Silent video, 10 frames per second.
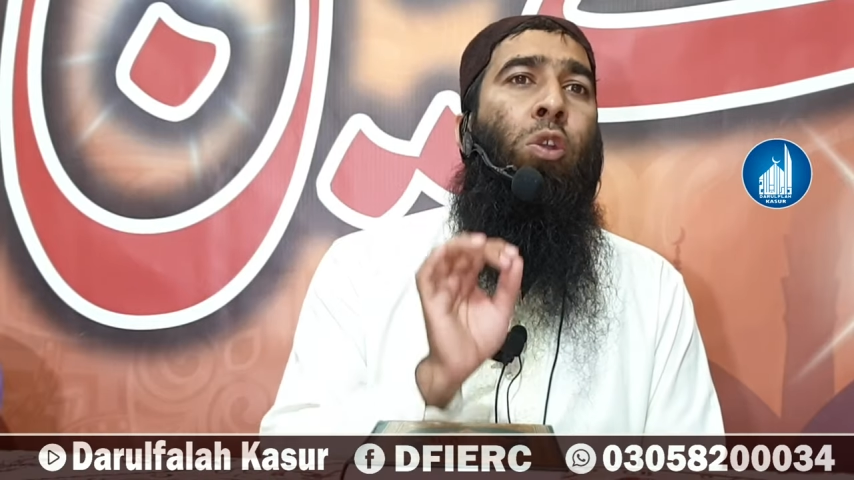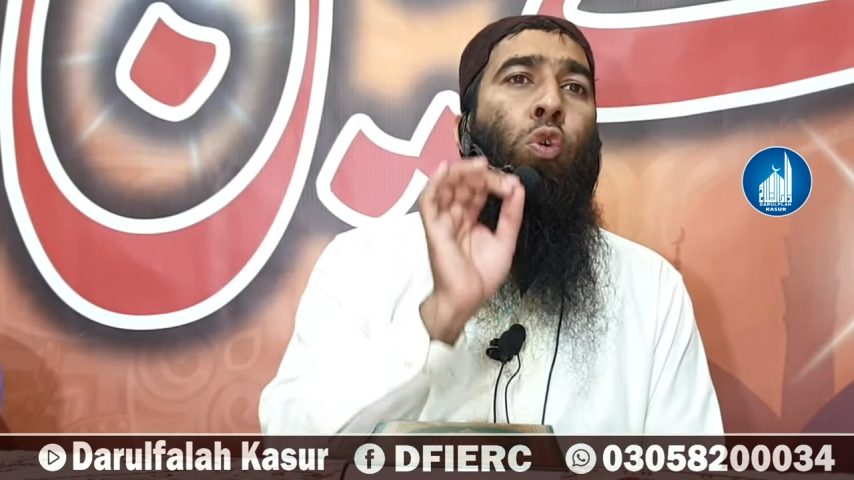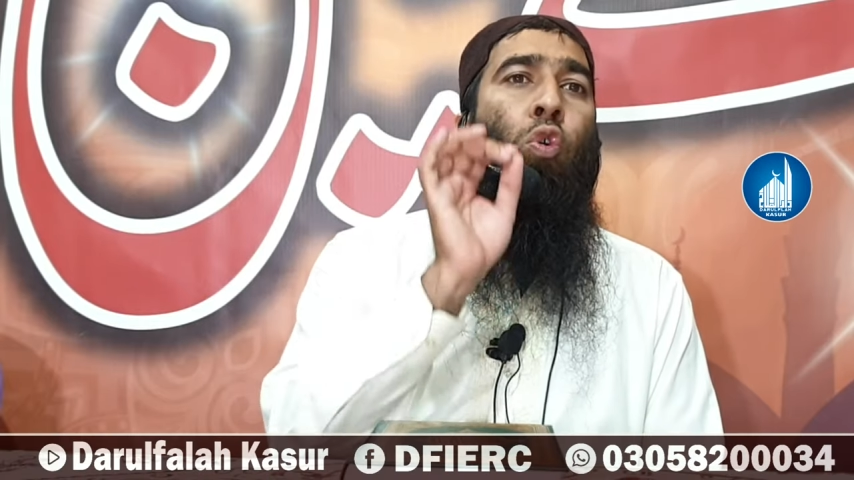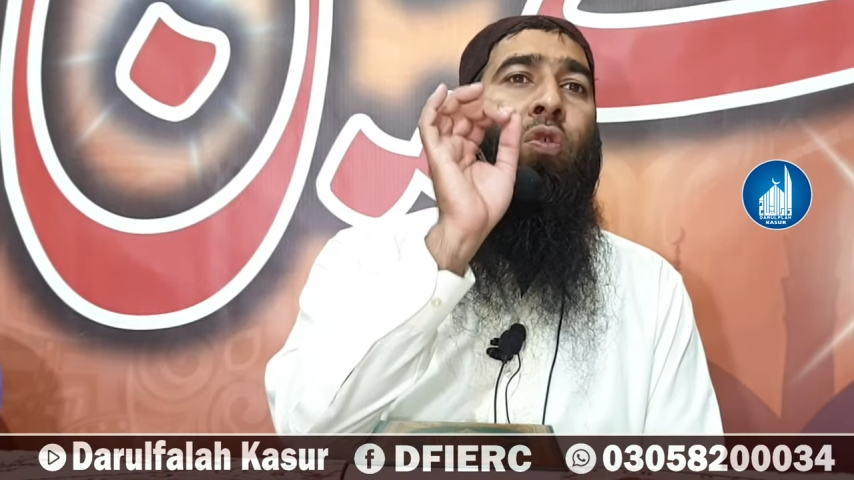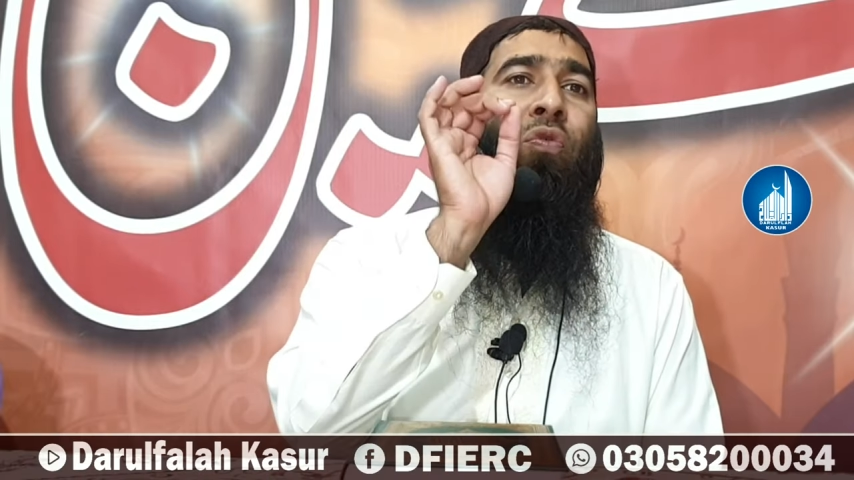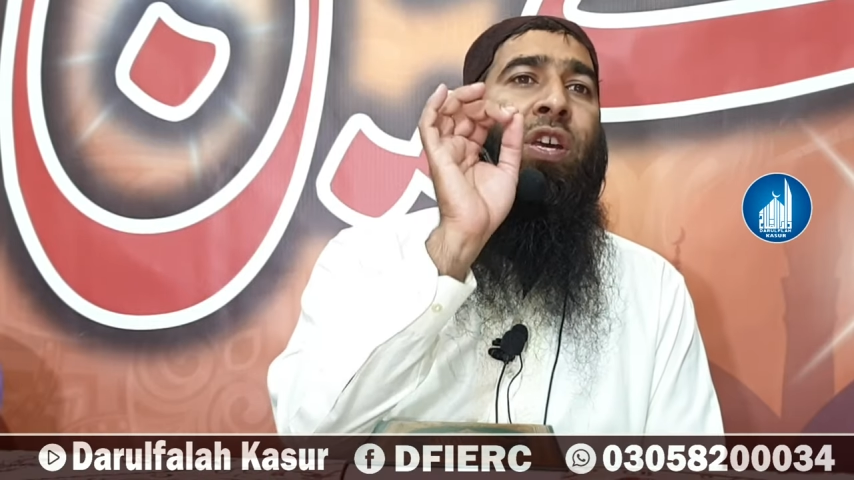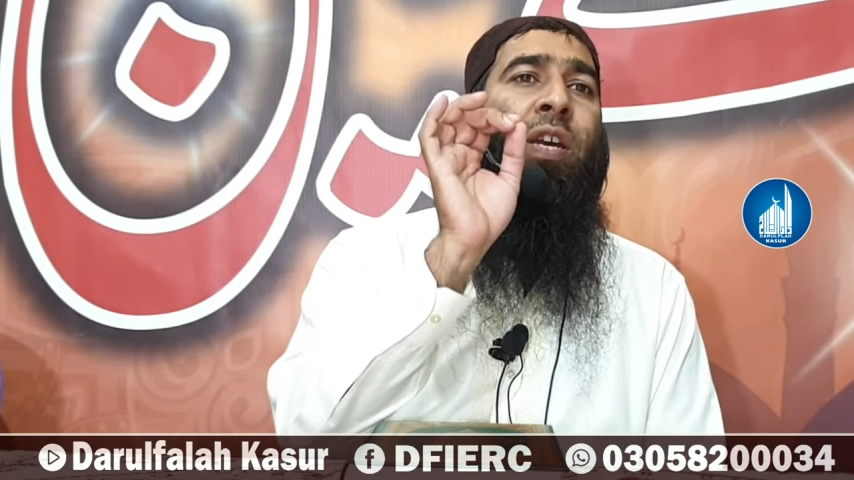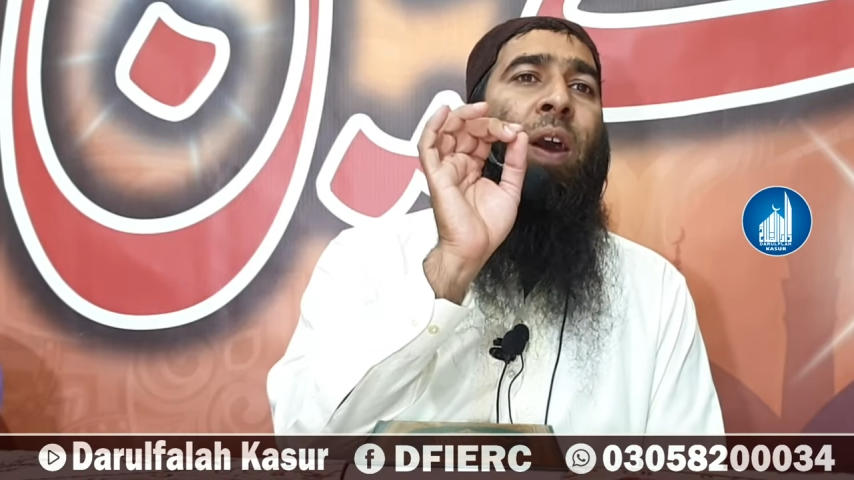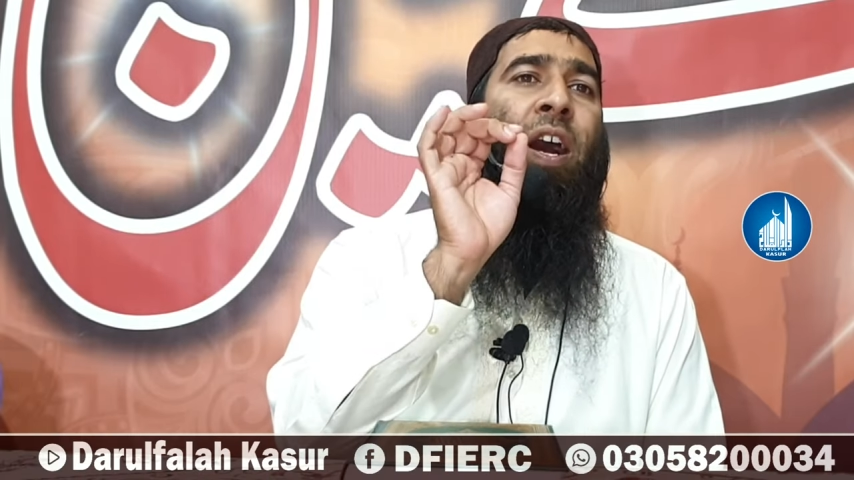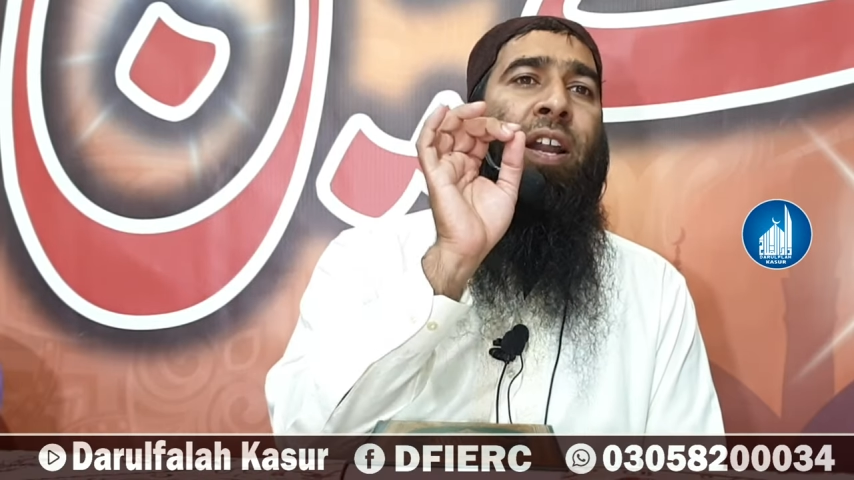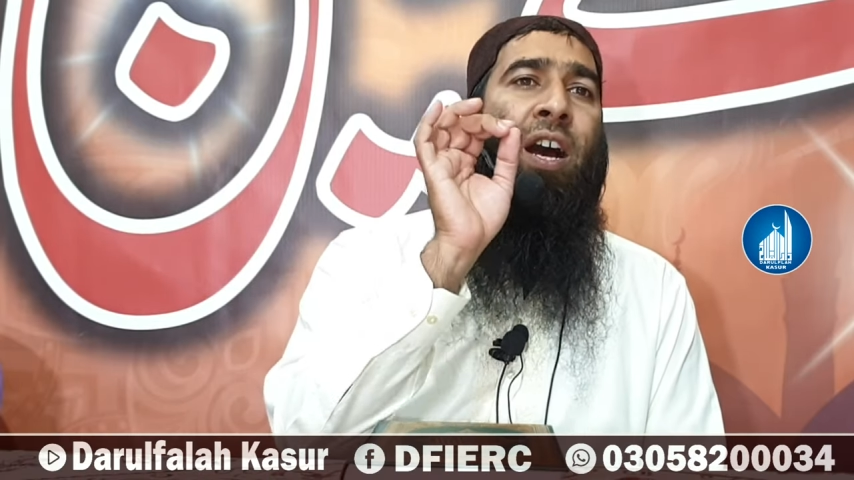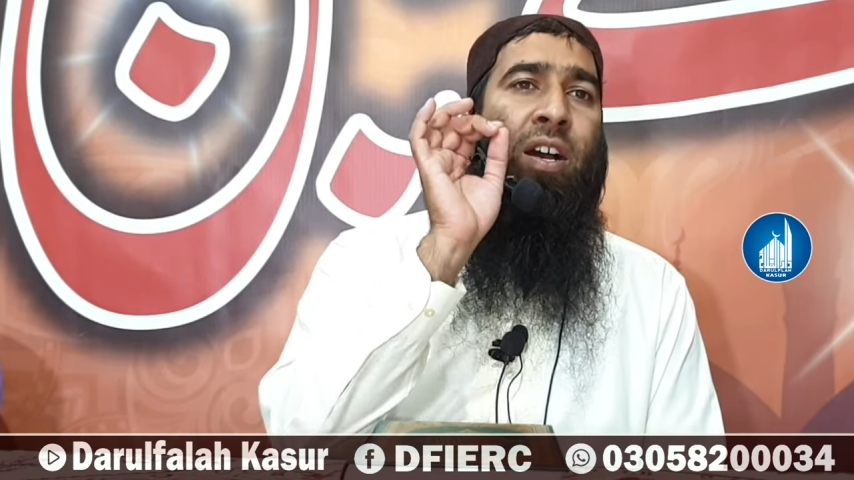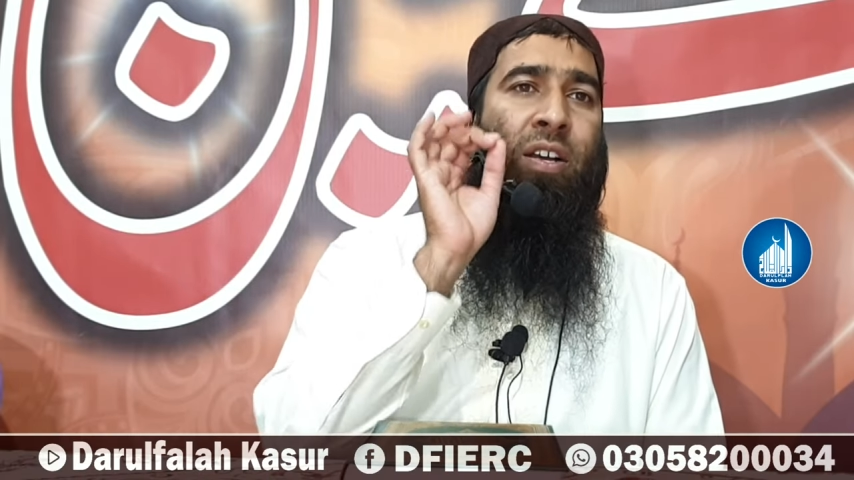लुगवी माना